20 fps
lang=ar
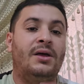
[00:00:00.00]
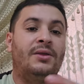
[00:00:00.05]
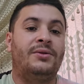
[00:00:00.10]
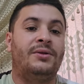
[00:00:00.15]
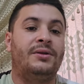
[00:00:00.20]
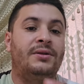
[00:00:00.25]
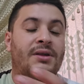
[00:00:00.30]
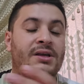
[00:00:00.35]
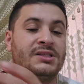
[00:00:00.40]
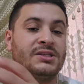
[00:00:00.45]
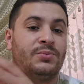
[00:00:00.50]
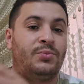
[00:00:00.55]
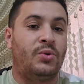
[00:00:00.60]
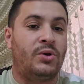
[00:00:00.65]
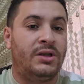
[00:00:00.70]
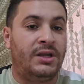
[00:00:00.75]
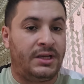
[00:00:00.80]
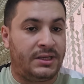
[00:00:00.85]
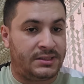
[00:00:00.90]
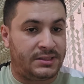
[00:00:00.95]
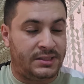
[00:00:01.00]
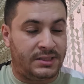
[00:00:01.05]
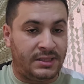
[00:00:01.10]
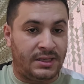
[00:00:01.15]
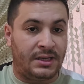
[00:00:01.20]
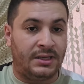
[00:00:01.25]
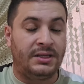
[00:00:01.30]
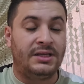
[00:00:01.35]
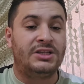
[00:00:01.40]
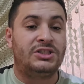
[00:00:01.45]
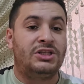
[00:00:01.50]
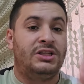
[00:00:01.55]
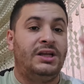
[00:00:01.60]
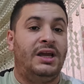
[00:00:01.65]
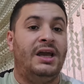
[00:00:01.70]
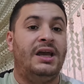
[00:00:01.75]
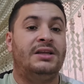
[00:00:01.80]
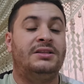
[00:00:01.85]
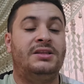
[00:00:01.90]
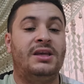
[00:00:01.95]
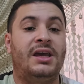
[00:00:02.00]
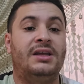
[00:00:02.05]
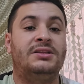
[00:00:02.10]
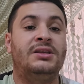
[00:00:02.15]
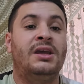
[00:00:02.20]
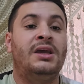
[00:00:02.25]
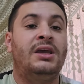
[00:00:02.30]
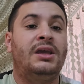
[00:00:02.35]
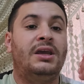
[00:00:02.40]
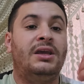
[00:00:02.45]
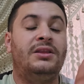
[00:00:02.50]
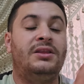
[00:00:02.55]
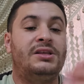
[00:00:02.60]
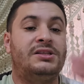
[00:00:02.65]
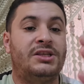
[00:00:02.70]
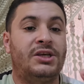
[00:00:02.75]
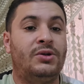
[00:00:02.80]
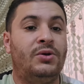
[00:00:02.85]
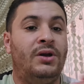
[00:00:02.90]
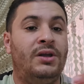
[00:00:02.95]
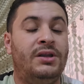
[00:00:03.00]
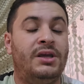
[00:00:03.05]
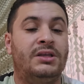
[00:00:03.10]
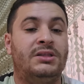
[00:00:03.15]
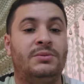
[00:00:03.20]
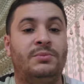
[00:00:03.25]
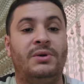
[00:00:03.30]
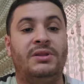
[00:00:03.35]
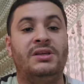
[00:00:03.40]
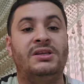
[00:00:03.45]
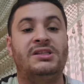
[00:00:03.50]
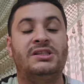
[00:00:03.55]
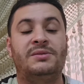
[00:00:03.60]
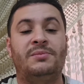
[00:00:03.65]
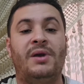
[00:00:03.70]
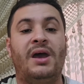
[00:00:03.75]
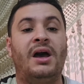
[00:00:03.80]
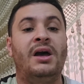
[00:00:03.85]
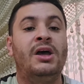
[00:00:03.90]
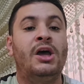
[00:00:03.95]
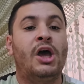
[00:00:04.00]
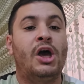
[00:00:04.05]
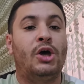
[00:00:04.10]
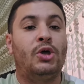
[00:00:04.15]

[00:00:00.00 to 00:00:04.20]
ذو النصب والاحتيال يجي العدد يدي سينو حنا يتما السماء